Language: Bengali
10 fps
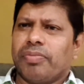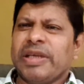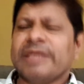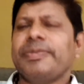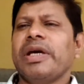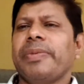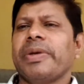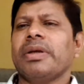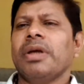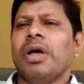
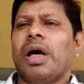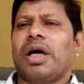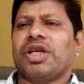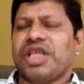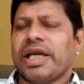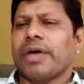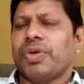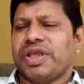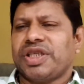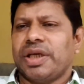মিসবিহেভের শিকার
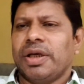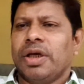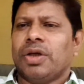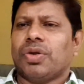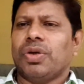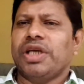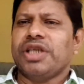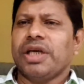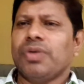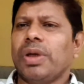হয়েছে তো এই
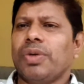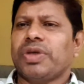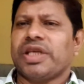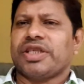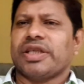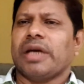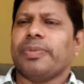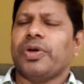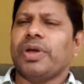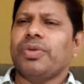যে এগুলো উঠেছে
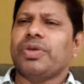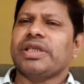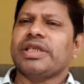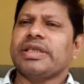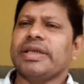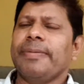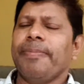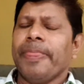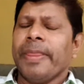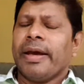তারপরে উঠেছে যে
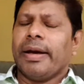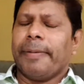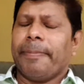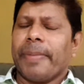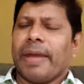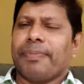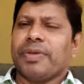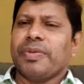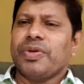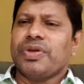
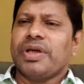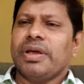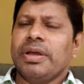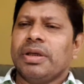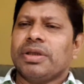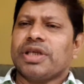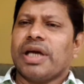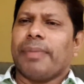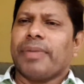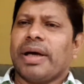আপনার বিরুদ্ধে যে
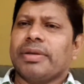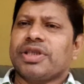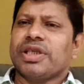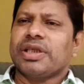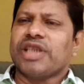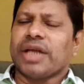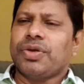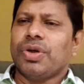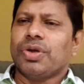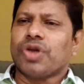আমরা যে
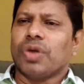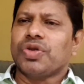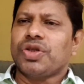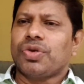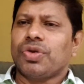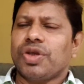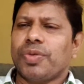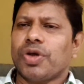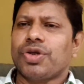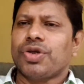জাতীয় চলচ্চিত্র
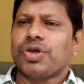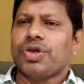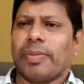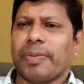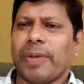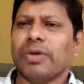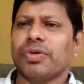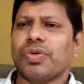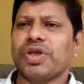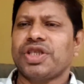দিবস আমরা
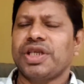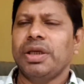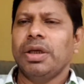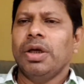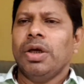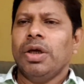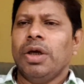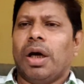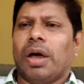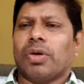পালন করেছি
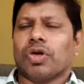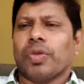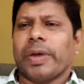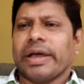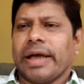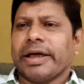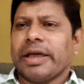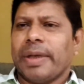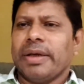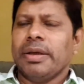গতবারের
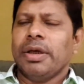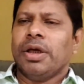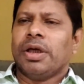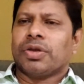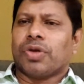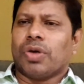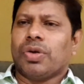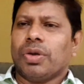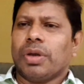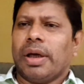আগের বার
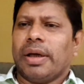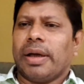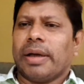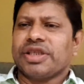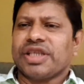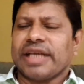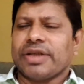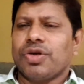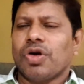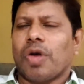তখন যে
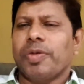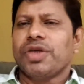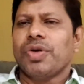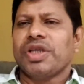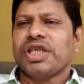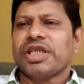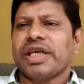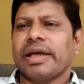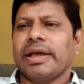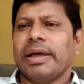জাতীয় কমিটি হয়েছে
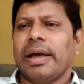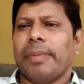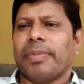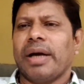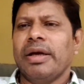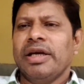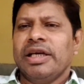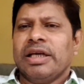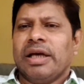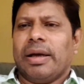সেখানে আমরা
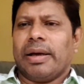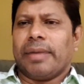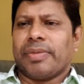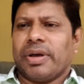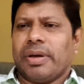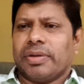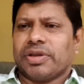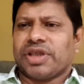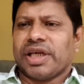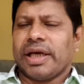আমরা
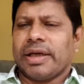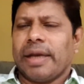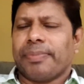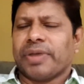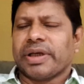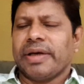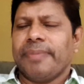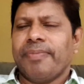সেখানে আপনাকে